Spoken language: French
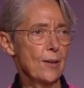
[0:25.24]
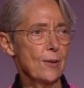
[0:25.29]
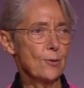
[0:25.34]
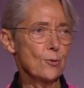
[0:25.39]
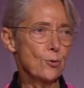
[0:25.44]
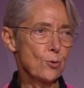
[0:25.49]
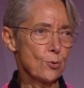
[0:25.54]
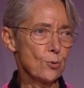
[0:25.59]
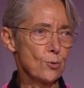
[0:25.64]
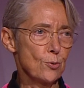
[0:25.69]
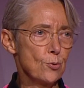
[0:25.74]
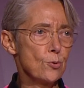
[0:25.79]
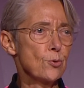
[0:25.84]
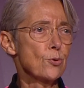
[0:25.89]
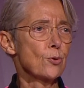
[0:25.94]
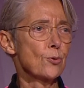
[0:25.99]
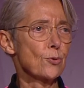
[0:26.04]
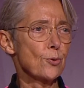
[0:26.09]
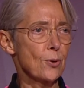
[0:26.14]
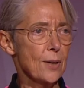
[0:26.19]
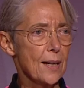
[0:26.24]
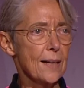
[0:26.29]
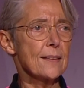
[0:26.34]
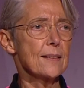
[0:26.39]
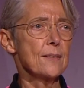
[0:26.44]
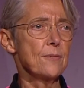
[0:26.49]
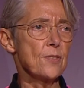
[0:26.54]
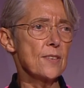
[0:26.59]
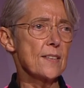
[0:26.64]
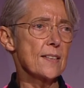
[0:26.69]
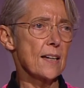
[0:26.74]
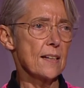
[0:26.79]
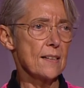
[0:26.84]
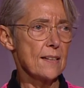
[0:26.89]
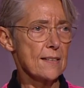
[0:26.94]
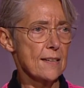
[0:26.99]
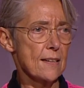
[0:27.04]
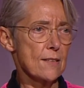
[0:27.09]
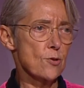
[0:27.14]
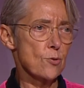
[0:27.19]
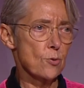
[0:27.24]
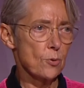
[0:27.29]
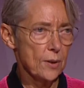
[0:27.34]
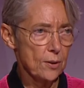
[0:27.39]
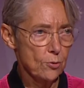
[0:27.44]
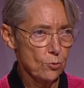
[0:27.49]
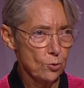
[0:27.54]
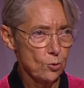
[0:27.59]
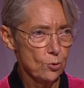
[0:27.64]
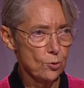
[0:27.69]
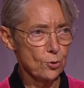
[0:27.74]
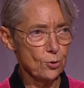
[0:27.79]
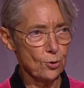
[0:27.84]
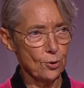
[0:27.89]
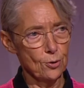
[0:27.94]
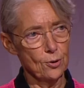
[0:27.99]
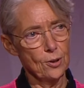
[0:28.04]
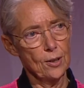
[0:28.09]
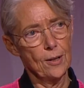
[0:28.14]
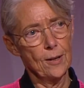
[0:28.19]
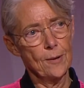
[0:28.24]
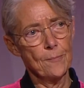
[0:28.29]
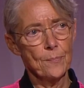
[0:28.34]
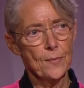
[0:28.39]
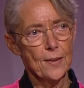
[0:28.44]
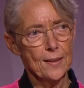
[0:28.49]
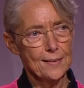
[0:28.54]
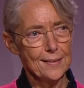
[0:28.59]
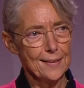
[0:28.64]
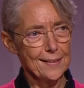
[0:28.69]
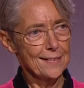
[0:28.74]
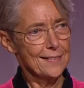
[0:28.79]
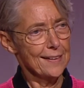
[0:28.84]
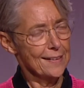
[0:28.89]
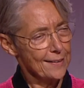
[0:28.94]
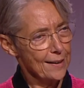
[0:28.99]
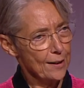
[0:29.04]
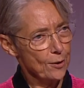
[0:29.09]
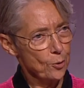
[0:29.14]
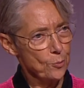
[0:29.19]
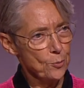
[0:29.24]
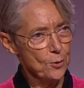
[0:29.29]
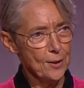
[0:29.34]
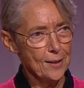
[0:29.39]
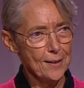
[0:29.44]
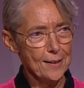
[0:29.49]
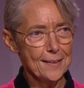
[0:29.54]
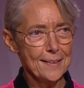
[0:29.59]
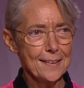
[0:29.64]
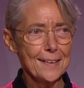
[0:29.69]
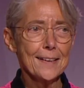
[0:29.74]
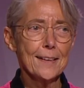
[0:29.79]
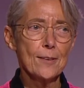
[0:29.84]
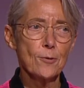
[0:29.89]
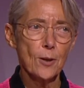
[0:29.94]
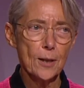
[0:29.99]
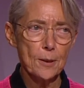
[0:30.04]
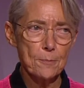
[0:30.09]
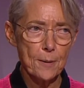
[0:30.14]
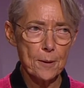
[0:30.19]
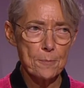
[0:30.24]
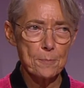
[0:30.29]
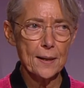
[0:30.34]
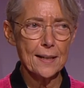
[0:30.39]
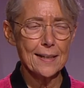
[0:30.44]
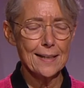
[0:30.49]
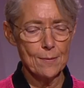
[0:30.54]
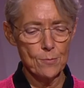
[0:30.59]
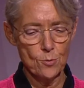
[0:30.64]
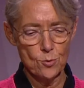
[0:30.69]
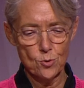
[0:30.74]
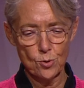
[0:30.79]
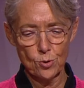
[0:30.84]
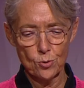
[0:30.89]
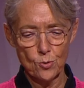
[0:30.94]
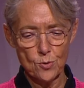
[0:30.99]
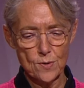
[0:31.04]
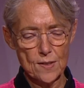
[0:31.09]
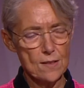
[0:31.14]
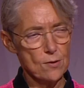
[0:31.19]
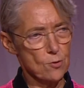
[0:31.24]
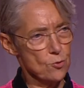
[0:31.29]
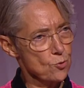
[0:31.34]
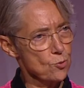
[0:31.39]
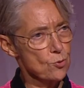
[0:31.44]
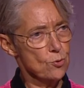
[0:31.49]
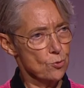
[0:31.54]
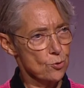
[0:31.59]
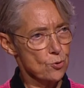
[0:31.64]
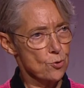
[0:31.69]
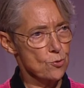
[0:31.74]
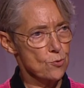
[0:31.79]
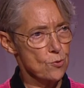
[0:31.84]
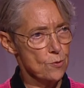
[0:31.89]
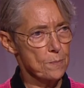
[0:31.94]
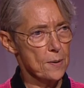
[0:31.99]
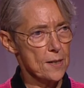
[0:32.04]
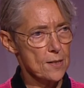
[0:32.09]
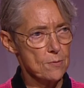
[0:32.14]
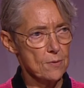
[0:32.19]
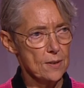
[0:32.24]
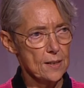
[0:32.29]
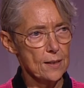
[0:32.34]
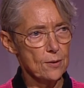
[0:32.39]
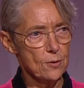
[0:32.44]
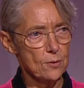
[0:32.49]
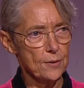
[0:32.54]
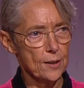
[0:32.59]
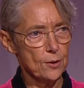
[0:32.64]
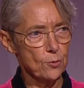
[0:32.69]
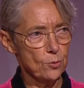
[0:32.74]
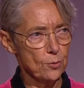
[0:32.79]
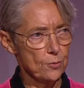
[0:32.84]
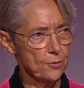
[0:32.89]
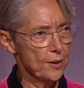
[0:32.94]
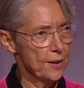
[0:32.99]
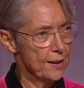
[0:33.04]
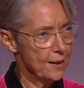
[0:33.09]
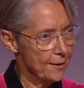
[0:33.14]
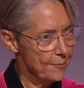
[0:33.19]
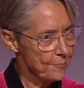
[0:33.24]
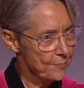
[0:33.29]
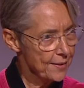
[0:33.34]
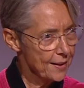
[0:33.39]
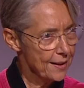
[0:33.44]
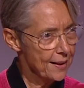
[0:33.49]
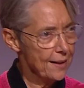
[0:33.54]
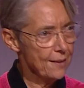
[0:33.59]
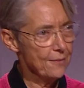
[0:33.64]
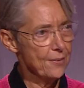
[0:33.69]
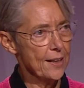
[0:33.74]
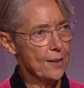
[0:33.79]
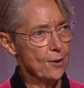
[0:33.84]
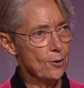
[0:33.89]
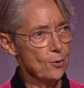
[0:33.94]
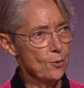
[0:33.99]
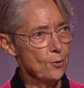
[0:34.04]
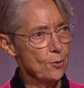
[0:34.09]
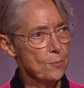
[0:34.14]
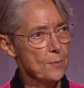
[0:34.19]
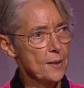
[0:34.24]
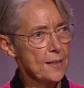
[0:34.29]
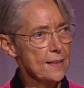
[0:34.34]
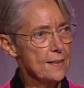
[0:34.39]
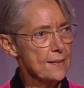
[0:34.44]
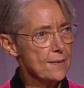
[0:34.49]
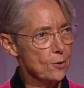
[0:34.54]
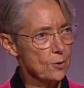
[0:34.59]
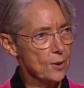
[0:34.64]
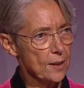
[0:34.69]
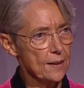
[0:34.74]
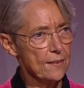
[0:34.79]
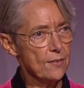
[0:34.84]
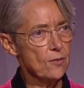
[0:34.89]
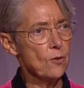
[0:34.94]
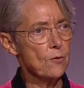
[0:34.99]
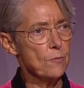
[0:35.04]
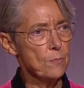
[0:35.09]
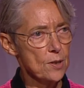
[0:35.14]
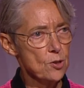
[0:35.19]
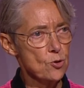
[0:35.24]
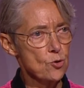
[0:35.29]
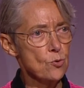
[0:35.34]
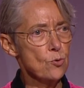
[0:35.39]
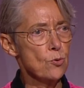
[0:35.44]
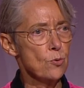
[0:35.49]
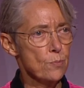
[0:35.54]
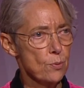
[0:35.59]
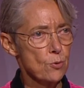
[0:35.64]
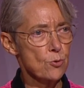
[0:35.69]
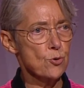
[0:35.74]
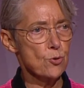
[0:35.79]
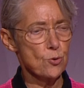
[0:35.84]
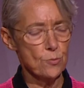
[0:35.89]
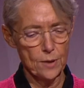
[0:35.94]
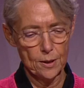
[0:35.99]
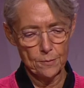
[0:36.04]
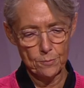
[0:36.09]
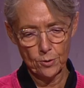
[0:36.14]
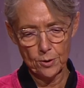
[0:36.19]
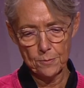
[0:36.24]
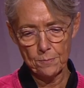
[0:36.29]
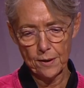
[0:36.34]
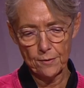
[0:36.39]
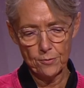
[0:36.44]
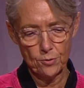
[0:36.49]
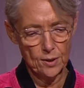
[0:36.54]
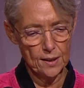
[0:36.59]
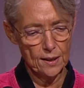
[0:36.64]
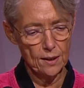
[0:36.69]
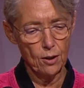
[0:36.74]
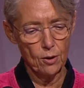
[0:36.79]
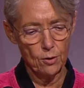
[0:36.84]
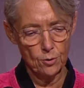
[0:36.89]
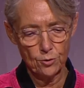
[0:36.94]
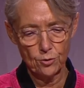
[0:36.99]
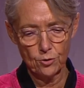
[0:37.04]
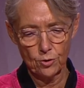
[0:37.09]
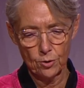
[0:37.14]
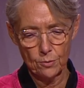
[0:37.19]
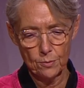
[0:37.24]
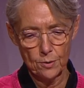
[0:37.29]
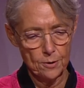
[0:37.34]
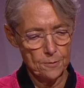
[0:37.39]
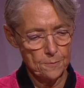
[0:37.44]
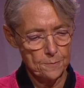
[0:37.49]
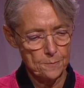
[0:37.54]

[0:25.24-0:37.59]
de lutte contre l'artificialisation et de l'autre des intercommunalités qui n'auraient pas pris la mesure de ces enjeux. Donc je suis persuadée qu'on va trouver avec euh, le ministre Christophe Béchu le bon chemin pour y parvenir ensemble.